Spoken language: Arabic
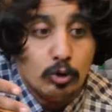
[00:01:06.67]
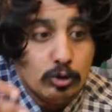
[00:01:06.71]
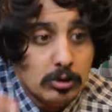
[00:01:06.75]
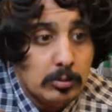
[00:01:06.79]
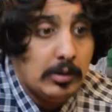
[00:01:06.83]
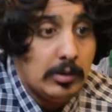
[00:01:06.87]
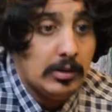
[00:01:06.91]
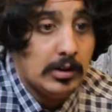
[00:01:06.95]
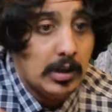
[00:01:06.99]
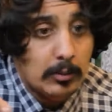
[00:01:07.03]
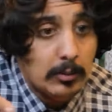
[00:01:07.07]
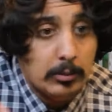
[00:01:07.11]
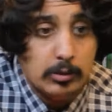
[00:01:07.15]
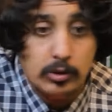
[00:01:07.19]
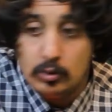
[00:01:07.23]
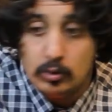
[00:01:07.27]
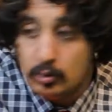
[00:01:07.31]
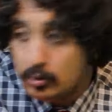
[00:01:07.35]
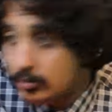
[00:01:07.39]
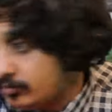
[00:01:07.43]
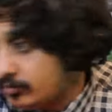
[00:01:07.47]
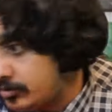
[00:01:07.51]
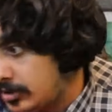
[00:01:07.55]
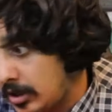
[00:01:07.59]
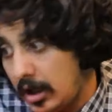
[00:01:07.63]
لو سمحت يا
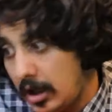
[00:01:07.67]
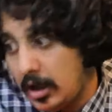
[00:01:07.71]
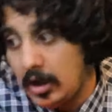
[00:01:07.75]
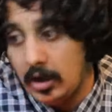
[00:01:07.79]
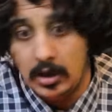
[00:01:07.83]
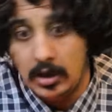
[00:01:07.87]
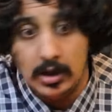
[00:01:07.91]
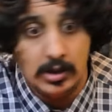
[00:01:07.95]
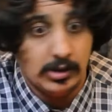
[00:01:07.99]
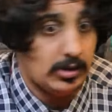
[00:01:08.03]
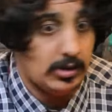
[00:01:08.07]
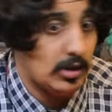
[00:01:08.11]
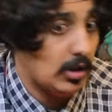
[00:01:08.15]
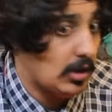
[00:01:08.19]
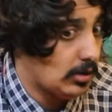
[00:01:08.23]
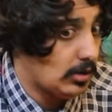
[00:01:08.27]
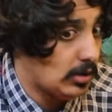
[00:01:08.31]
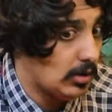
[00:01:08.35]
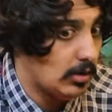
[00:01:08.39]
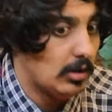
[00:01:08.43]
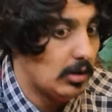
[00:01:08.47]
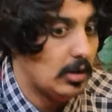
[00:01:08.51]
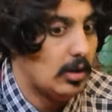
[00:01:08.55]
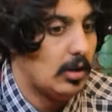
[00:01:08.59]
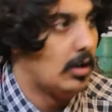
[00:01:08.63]
مجنون افسح ايش
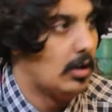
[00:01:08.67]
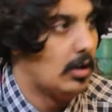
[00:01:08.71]
ايش